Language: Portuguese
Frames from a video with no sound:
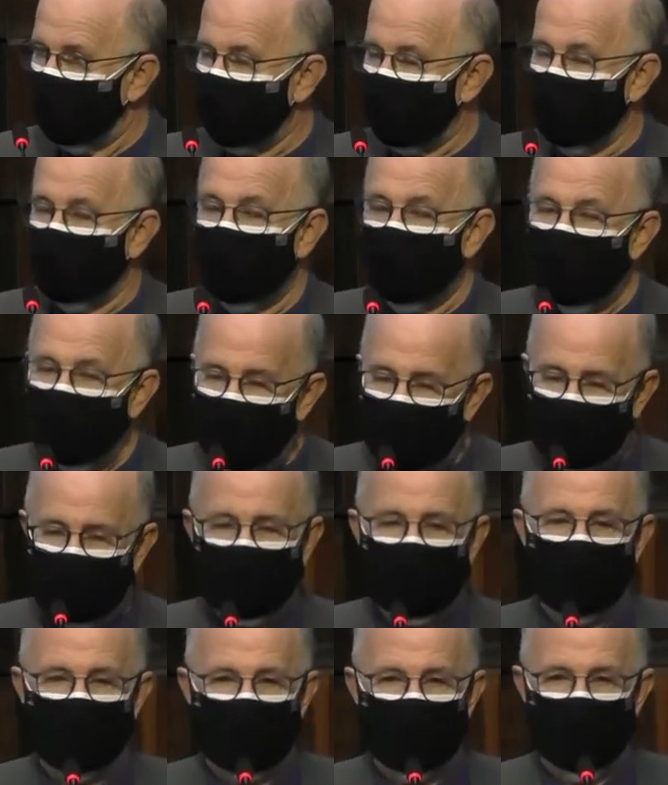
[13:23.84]
diversas
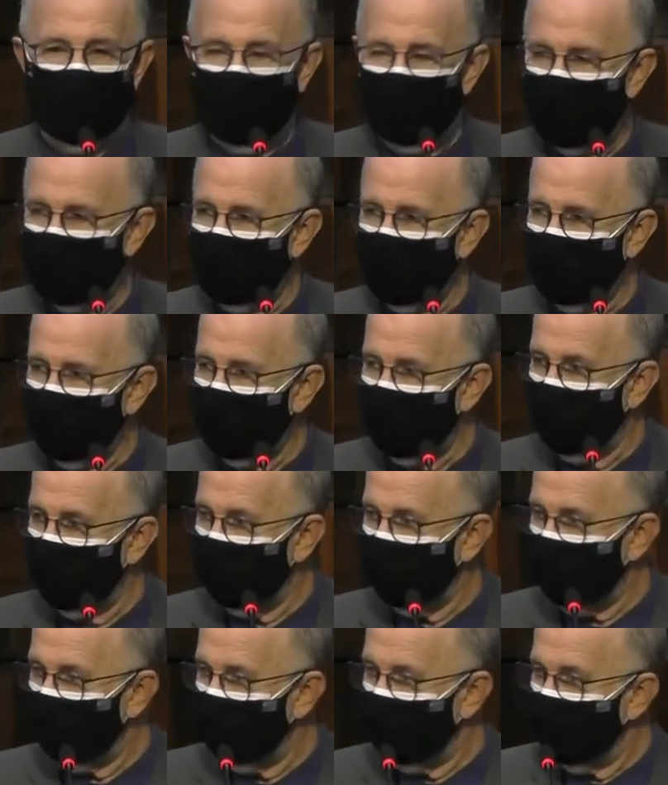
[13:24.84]
vezes
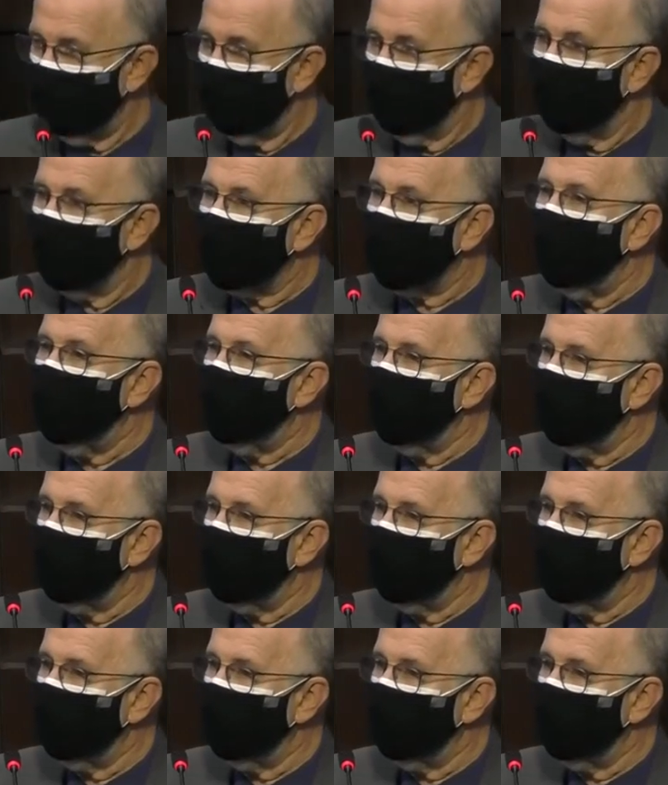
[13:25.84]
com o